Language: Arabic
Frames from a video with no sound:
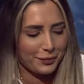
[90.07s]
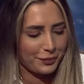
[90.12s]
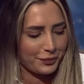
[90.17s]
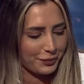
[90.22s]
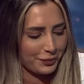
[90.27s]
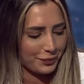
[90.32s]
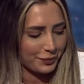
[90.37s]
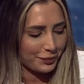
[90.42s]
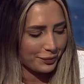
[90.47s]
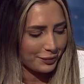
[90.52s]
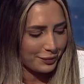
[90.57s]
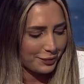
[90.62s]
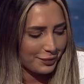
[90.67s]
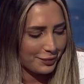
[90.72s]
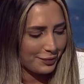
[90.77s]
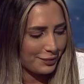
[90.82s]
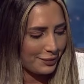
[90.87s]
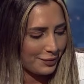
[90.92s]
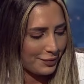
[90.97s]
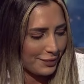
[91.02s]
ده
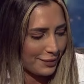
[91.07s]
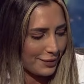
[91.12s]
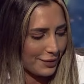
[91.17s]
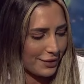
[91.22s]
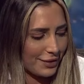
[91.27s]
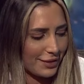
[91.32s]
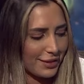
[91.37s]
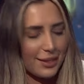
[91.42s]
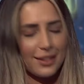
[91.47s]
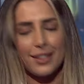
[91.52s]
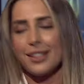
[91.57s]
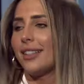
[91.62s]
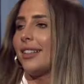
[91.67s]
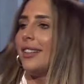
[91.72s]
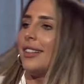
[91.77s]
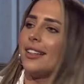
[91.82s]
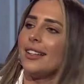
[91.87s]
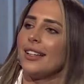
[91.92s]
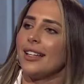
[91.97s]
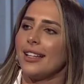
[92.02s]
حقيقي ده حقيقي
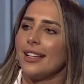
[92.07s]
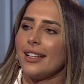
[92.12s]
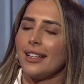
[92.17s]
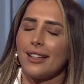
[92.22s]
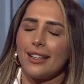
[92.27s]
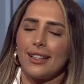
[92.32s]
جدا عامة